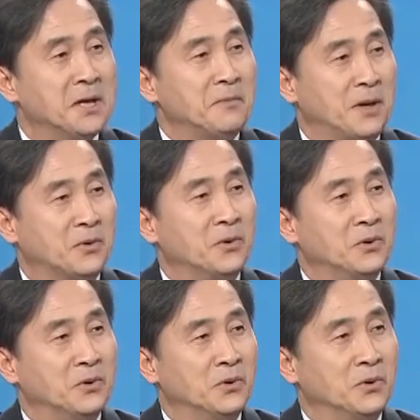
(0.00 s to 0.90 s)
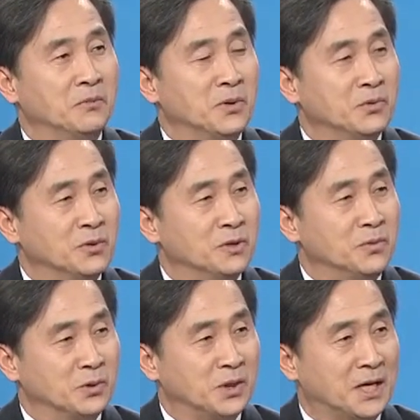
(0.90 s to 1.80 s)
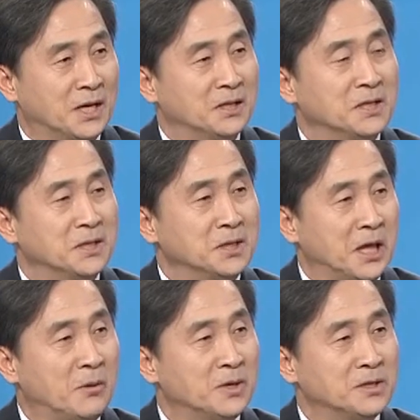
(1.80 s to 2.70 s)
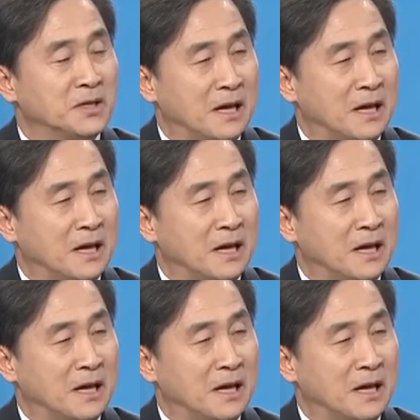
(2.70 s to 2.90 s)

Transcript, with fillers: 바로 어, 미국을 비롯한 이 대외적인